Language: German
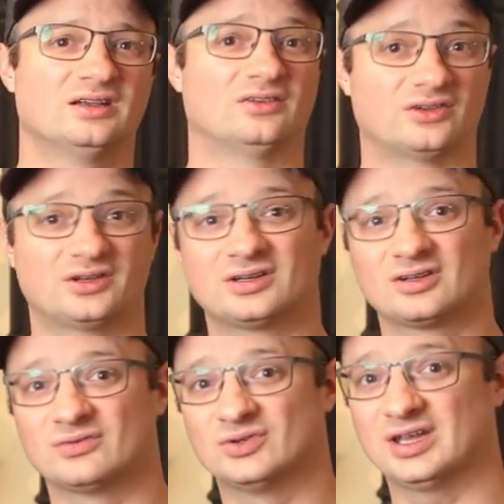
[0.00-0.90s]
sondern
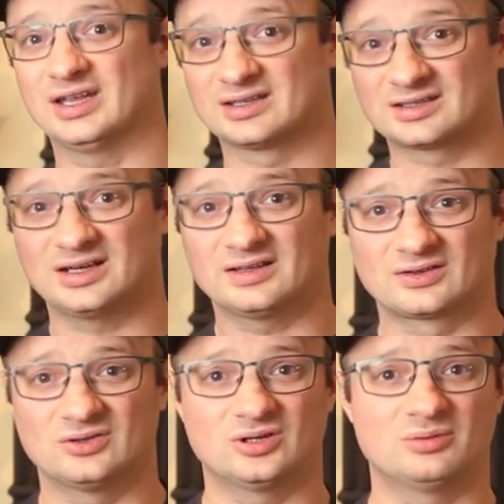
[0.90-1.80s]
es wird Erdgas
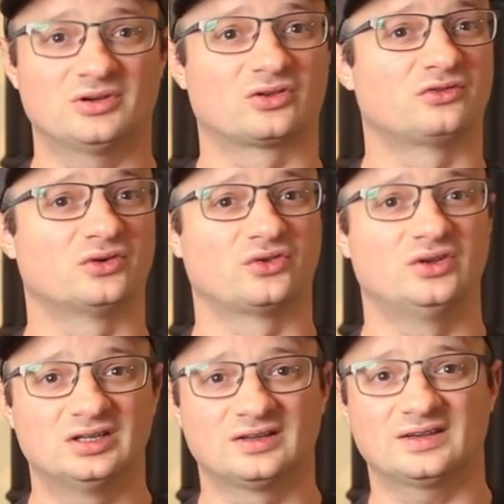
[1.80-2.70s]
genommen, also
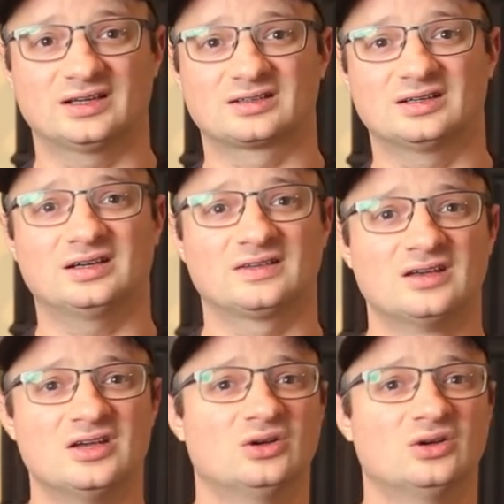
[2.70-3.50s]
fossiles Erdgas,